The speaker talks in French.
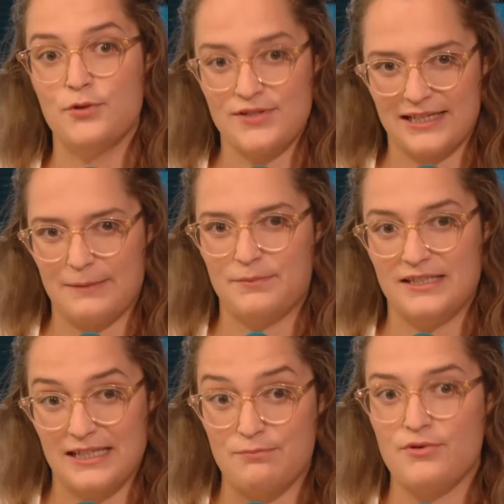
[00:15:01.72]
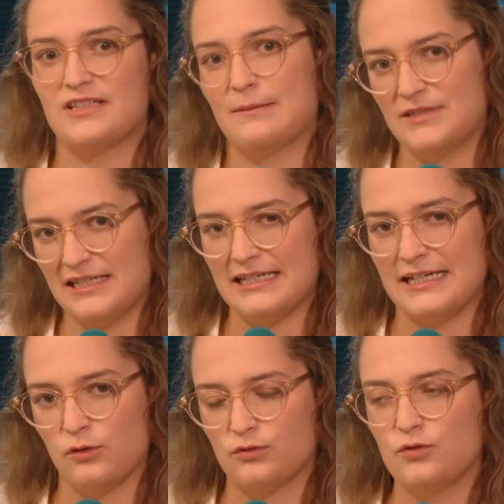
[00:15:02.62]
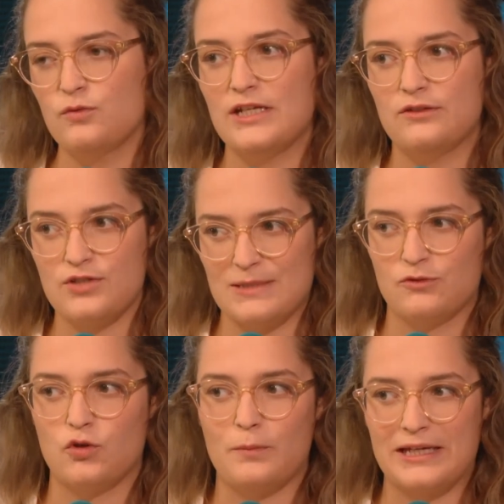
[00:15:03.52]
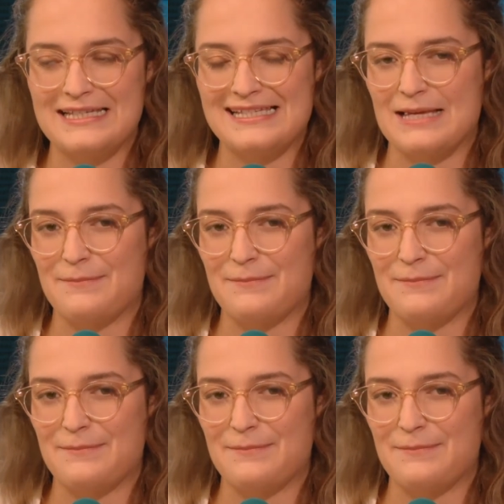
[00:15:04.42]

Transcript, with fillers: peut s'adapter et peut adapter les, contenus. Et une deuxième entreprise qui